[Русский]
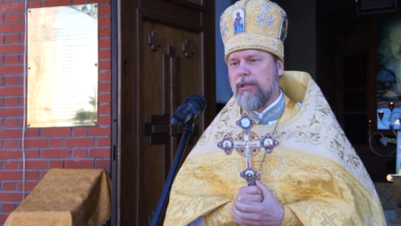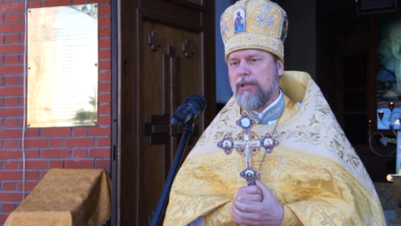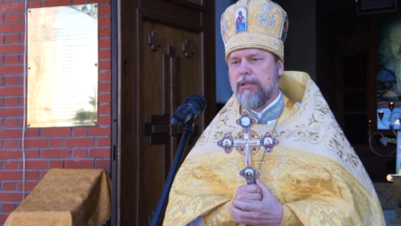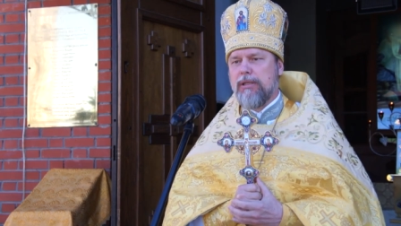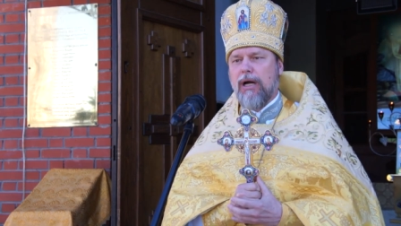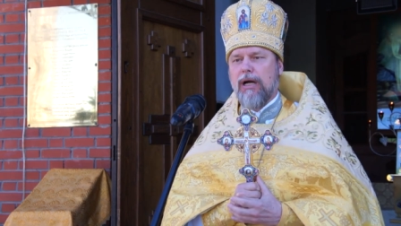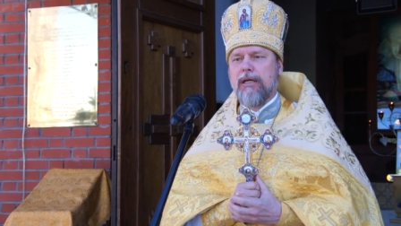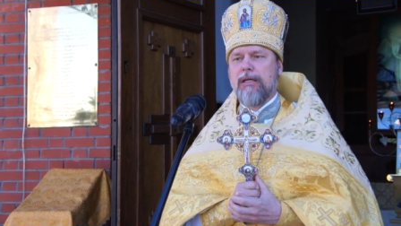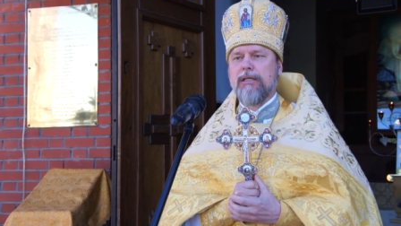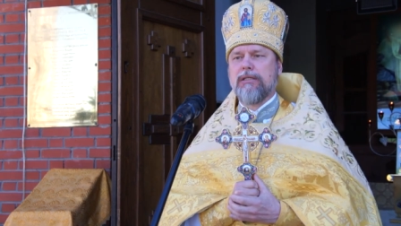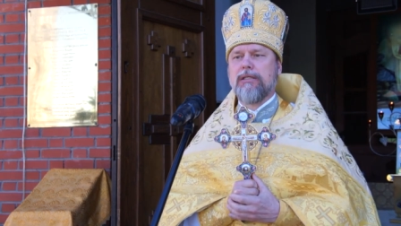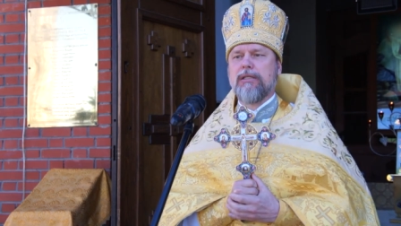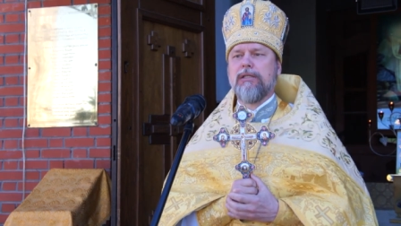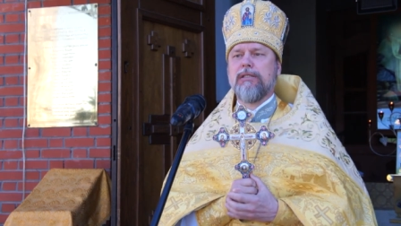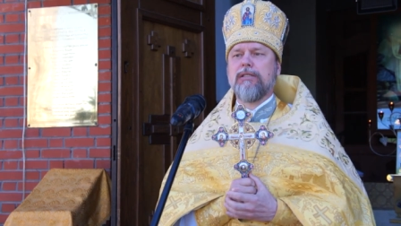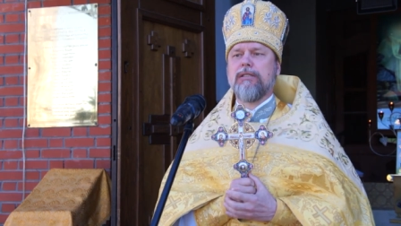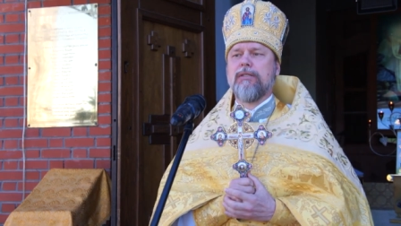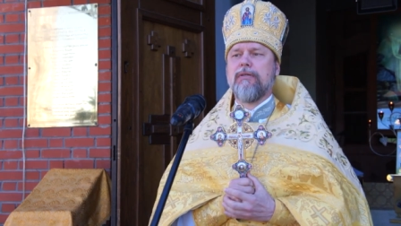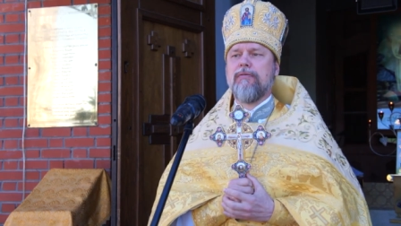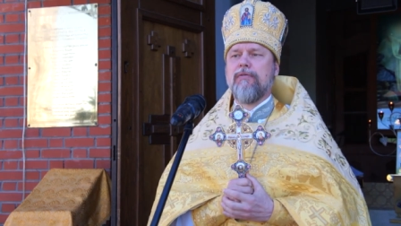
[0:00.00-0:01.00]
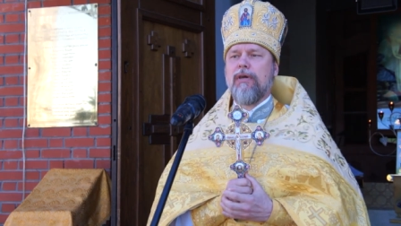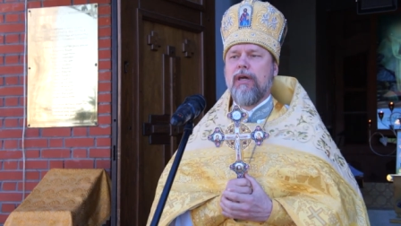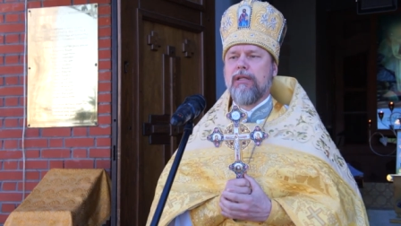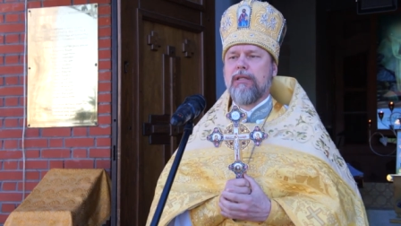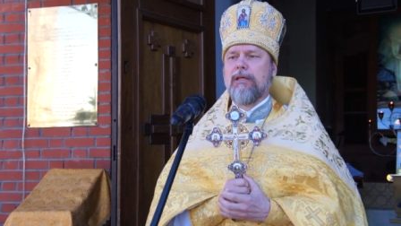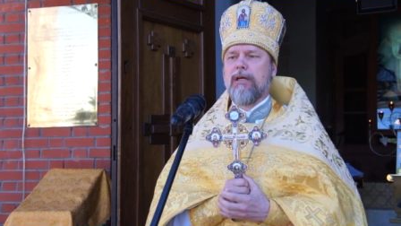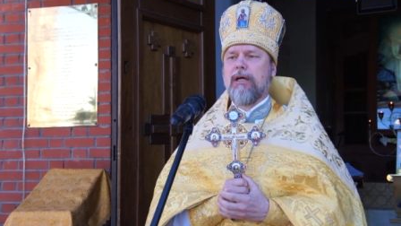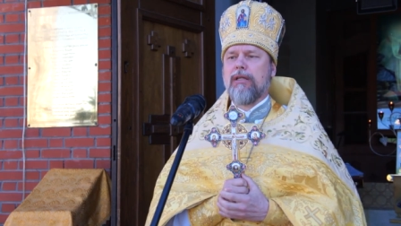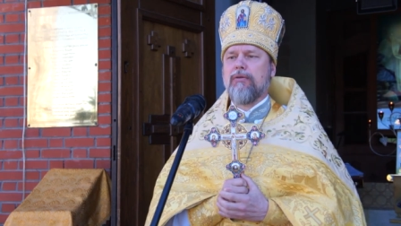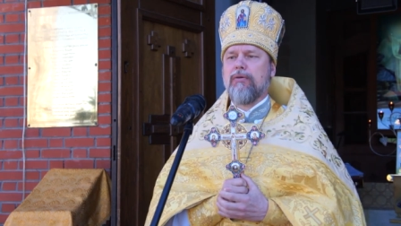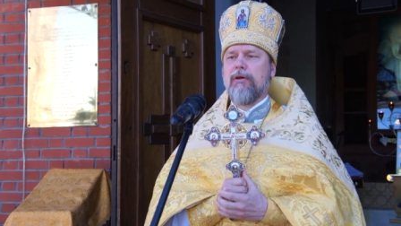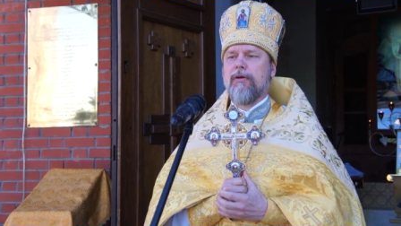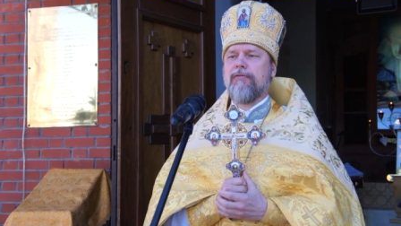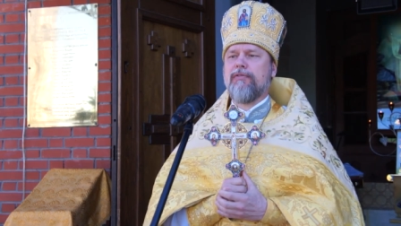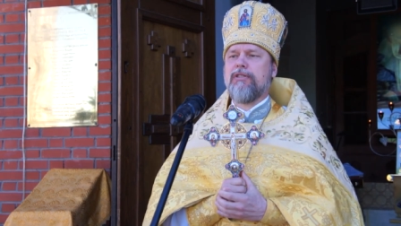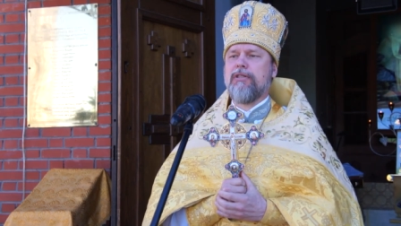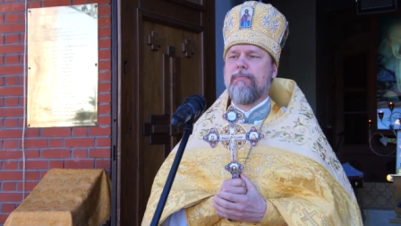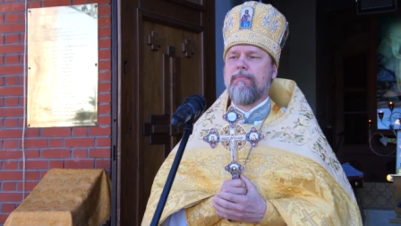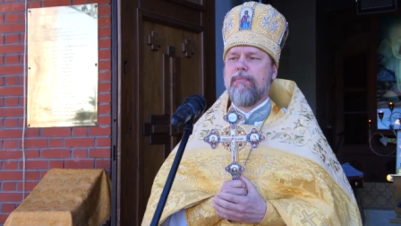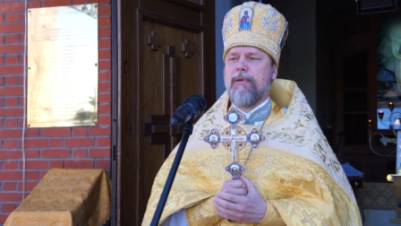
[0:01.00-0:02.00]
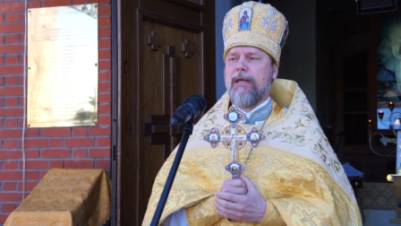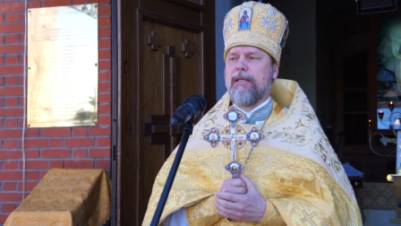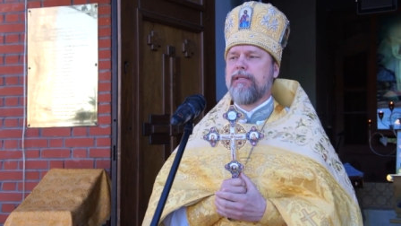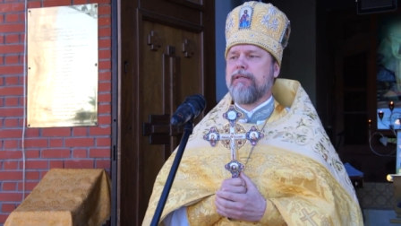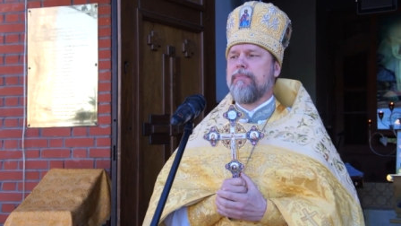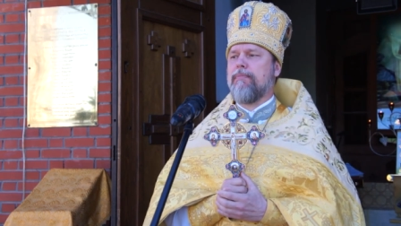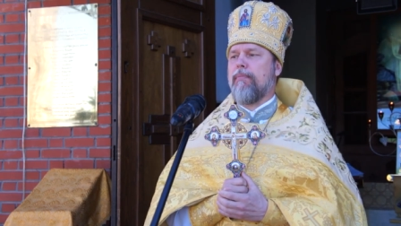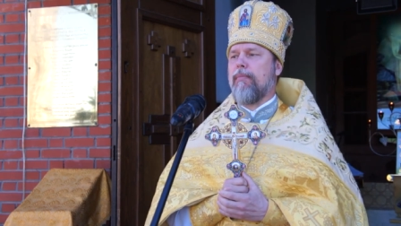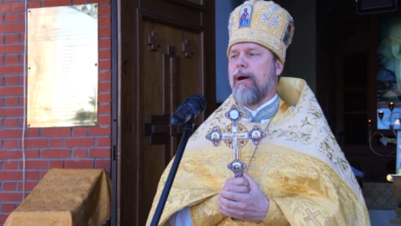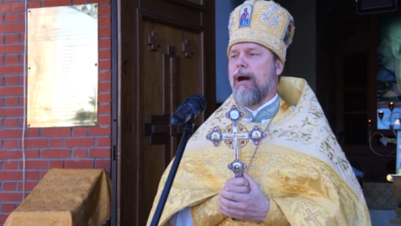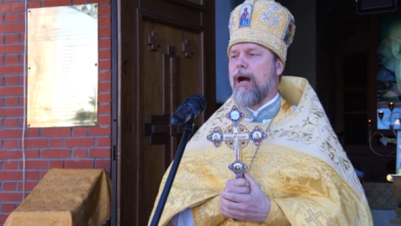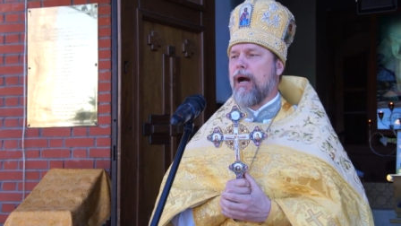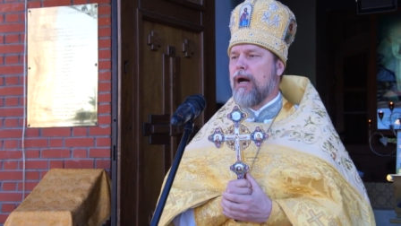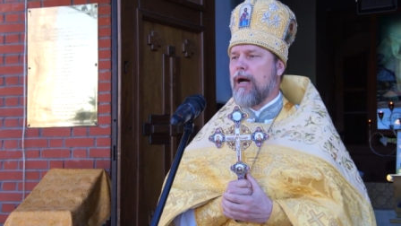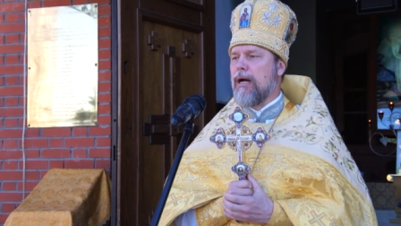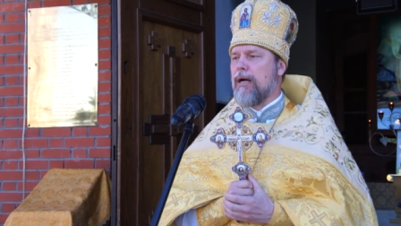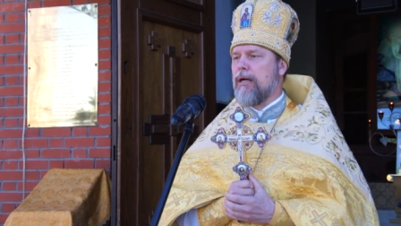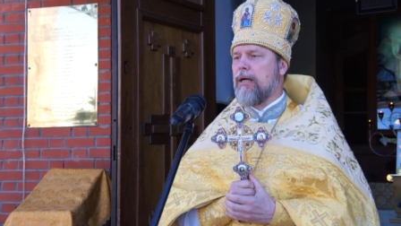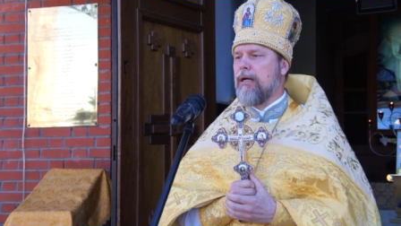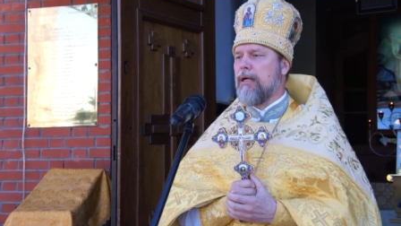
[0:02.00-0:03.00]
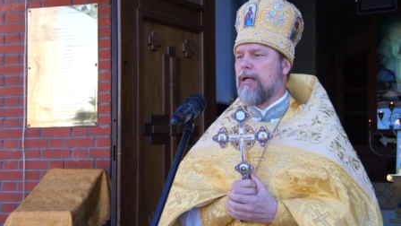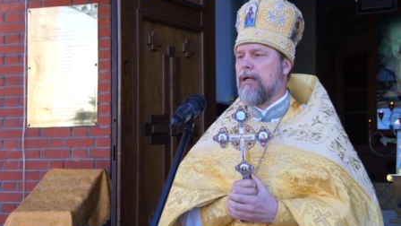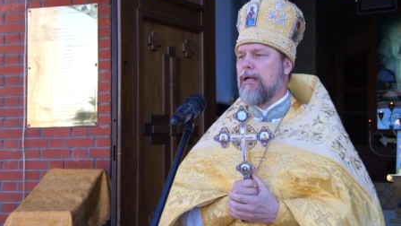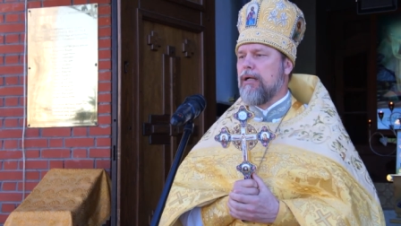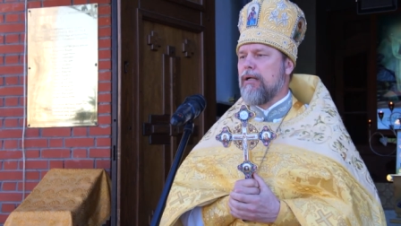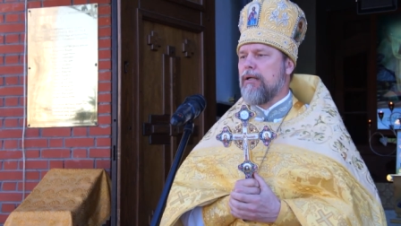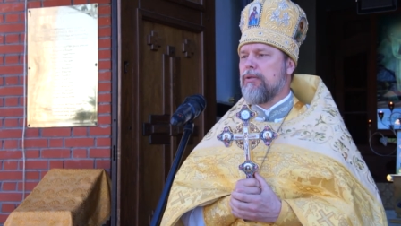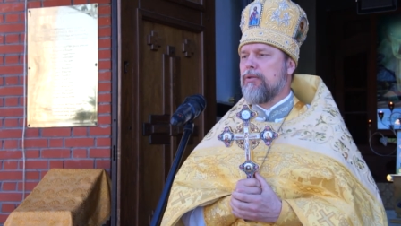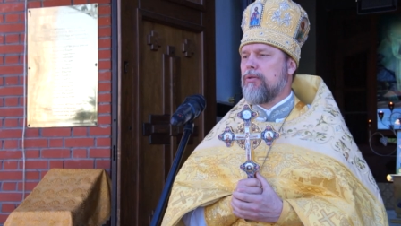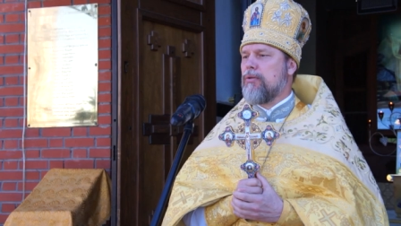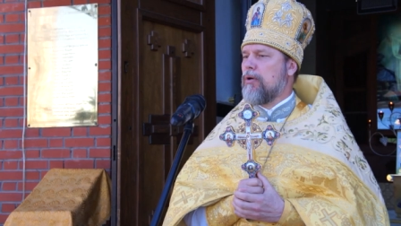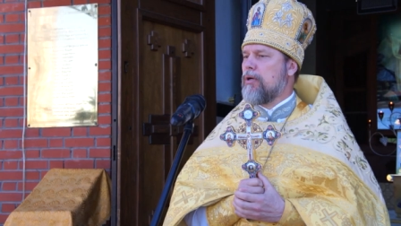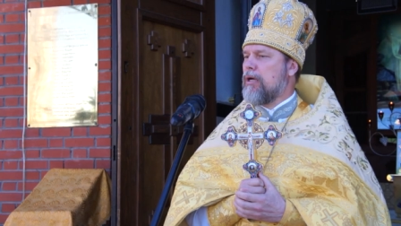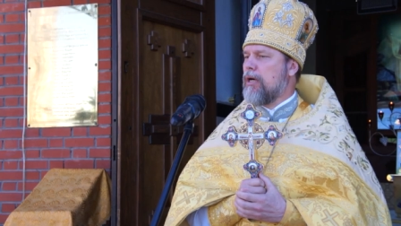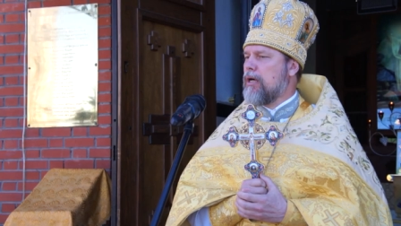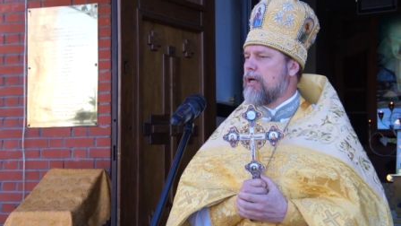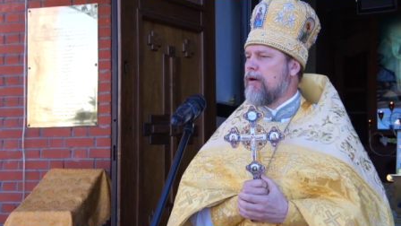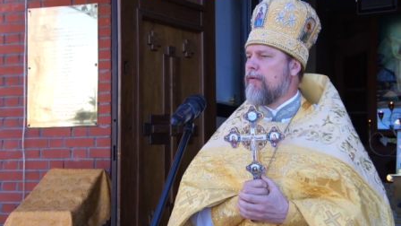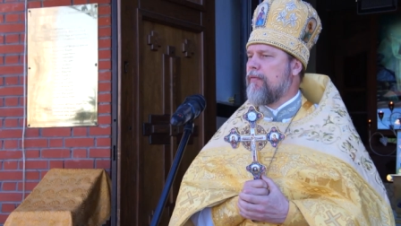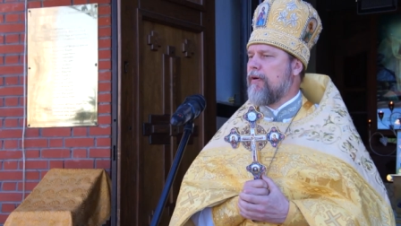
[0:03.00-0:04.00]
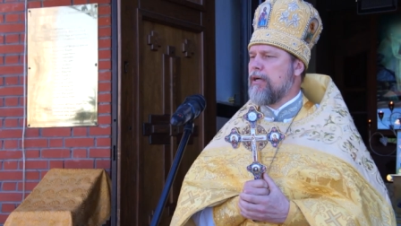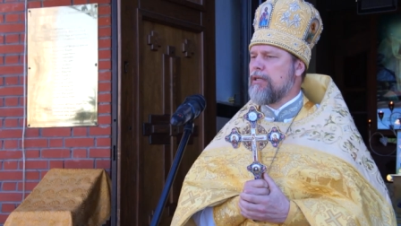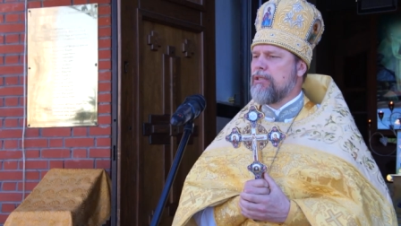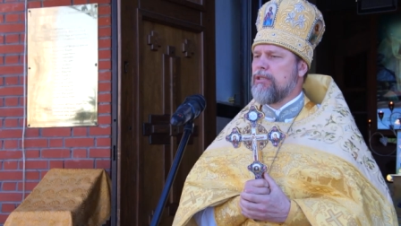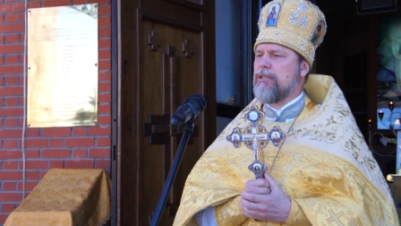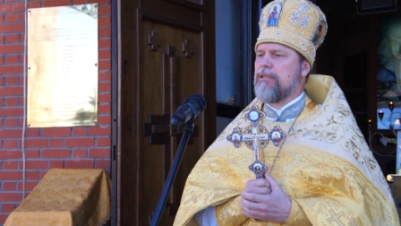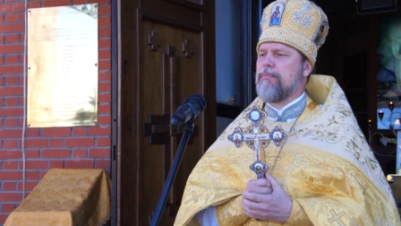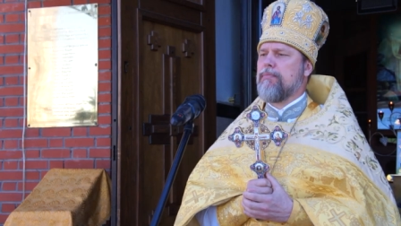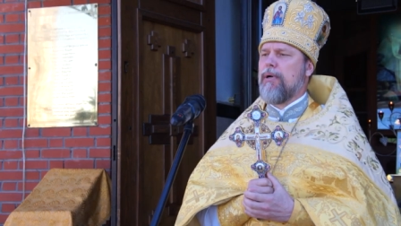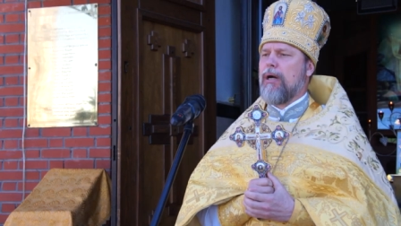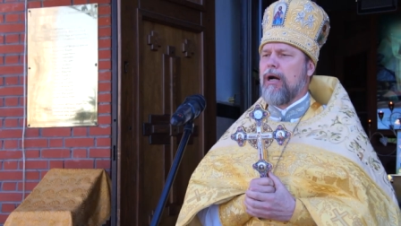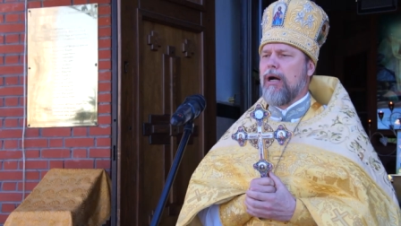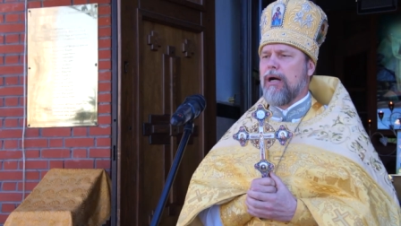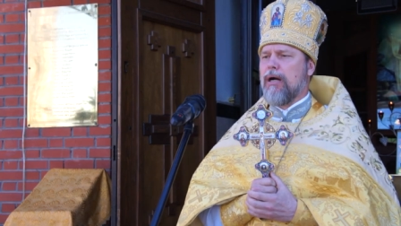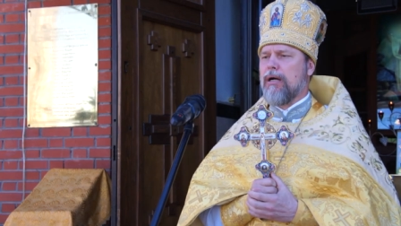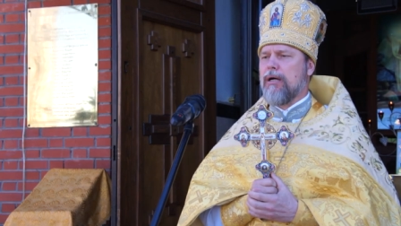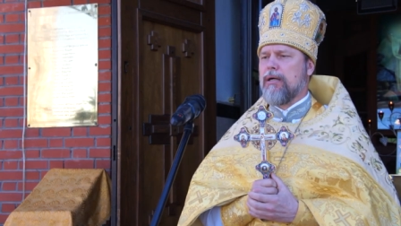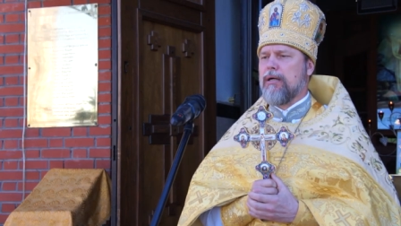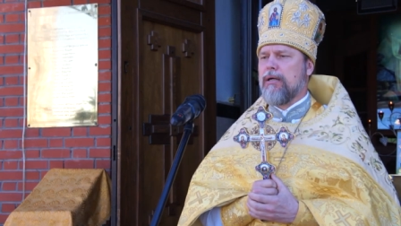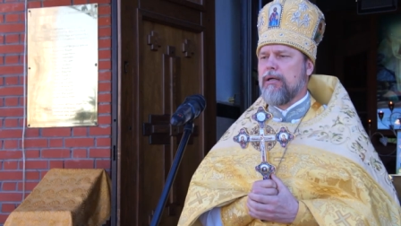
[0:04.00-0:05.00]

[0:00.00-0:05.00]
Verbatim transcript: Итак, если свет, который в тебе тьма, то какова же тьма?